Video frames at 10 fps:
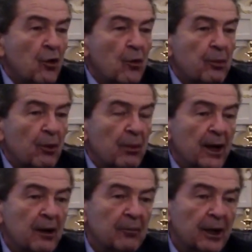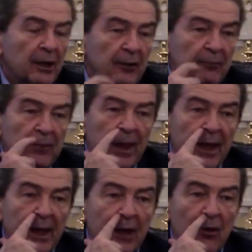O problema
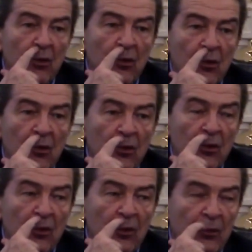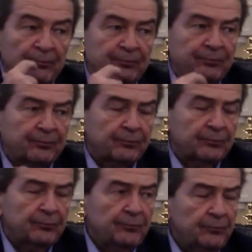era o,
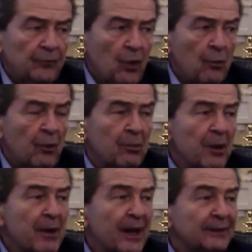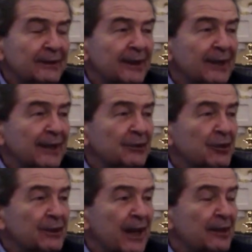o problema era a aceitação
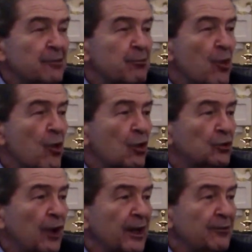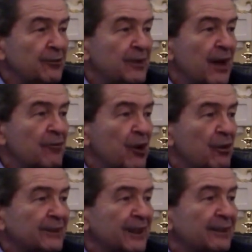entrada em porto, aí tem a ver
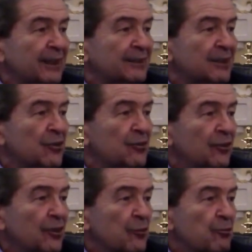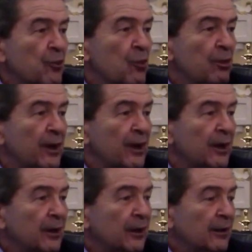com a aceitação
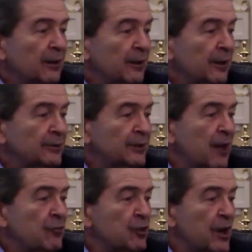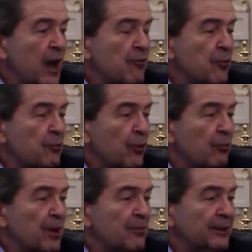pública esses navios criavam
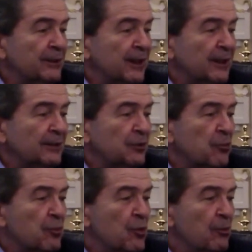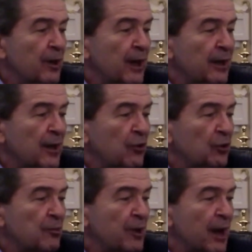problema de aceitação pública que
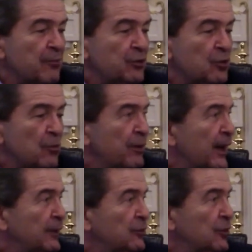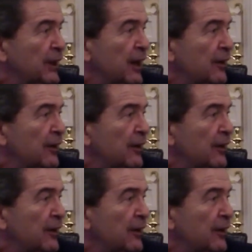economicamente um operador,